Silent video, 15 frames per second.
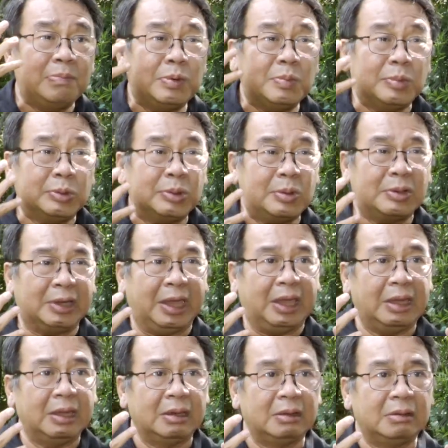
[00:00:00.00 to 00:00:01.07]
pumutok eh
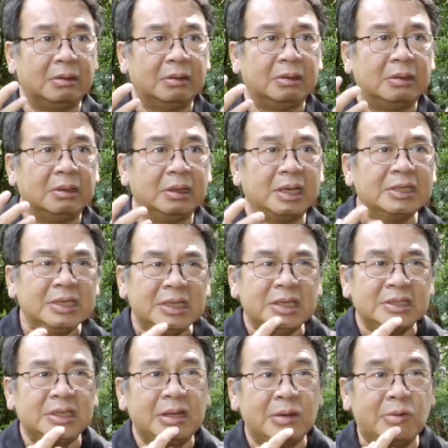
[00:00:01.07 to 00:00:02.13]
kasi
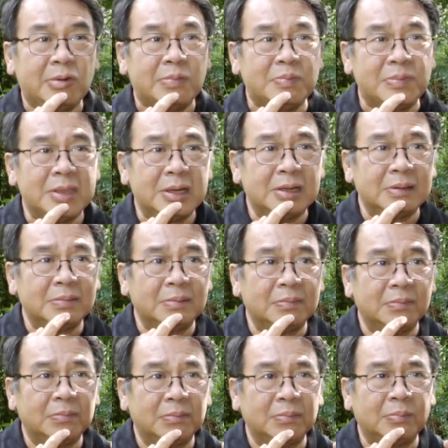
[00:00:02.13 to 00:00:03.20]
nasa loob ng
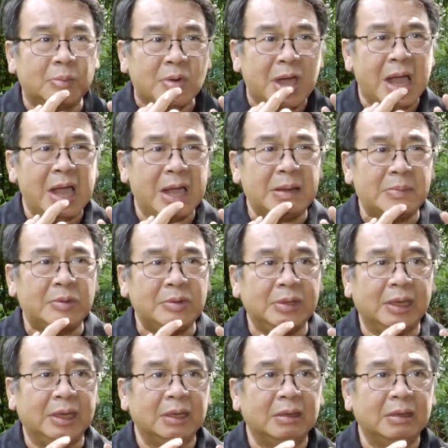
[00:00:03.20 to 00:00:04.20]
bunganga mo eh.